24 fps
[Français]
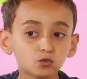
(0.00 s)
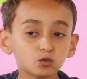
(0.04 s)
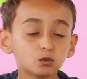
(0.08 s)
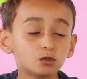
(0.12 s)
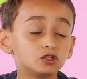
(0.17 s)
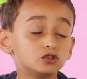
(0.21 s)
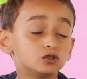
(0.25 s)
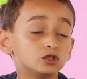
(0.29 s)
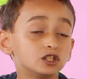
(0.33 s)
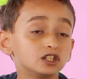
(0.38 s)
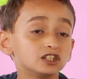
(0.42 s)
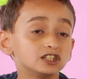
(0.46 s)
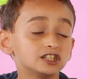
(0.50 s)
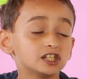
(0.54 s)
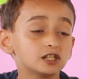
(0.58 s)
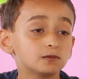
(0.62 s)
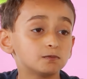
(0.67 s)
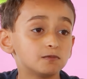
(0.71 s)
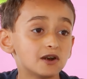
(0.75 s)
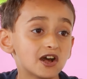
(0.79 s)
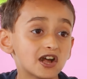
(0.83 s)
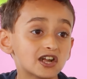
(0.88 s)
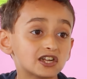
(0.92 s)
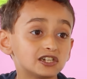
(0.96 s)
Moi, Jurassic
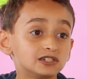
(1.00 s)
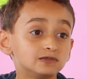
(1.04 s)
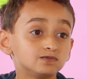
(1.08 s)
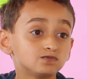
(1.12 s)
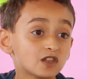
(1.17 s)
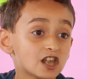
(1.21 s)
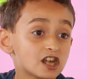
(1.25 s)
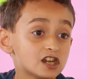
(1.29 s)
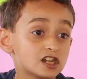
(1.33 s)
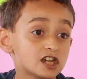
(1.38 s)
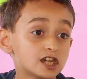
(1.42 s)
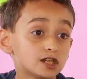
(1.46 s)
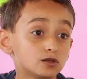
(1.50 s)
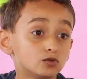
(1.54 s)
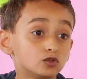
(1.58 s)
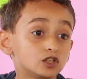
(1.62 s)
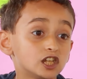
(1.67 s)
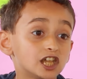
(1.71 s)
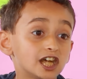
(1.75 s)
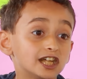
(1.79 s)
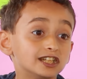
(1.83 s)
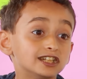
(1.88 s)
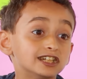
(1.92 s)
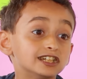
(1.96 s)
Park, je l'ai
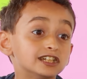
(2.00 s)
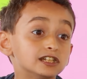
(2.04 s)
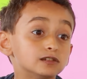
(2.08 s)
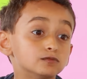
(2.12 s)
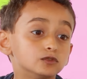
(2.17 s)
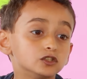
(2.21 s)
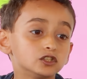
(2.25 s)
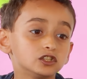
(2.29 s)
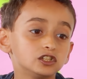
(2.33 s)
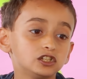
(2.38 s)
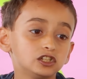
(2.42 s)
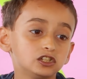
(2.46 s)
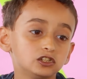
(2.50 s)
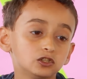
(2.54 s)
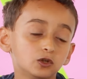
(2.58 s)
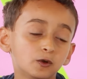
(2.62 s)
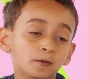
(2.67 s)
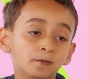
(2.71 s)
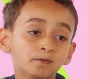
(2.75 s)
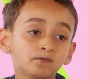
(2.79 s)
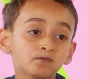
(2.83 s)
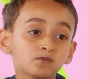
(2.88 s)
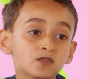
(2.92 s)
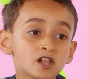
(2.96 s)
regardé, c'est moins de 10 ans,
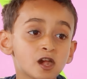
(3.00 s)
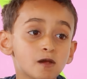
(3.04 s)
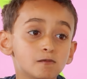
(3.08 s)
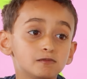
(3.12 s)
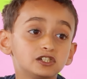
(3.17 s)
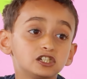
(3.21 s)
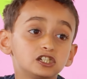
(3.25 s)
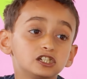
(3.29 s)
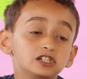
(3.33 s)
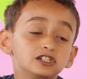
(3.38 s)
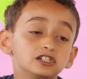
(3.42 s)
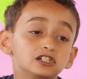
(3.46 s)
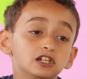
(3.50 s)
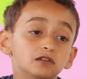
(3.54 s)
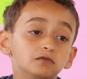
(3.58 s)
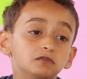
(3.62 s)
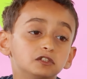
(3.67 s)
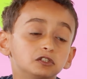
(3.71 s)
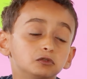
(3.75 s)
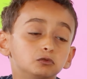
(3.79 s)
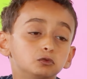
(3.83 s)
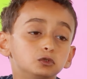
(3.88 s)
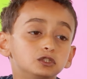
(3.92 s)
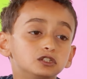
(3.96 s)
mais
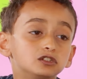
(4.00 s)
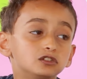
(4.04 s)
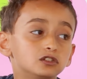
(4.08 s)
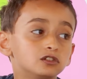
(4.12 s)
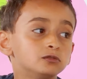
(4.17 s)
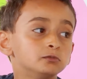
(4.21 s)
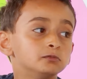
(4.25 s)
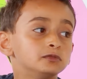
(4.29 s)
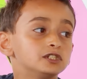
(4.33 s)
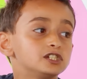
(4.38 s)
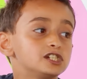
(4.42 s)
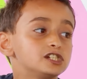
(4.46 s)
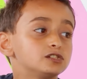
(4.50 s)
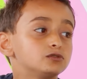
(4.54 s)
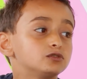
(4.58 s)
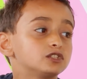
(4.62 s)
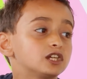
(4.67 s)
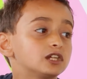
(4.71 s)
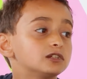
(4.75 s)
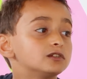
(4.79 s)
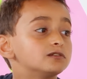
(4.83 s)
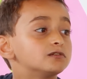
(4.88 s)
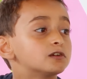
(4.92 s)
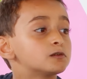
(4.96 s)
j'avais 8 ans, mais je l'ai
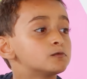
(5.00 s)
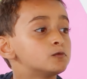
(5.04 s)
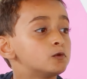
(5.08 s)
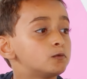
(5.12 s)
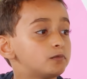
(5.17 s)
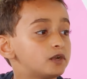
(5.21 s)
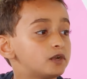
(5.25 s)
regardé avec mon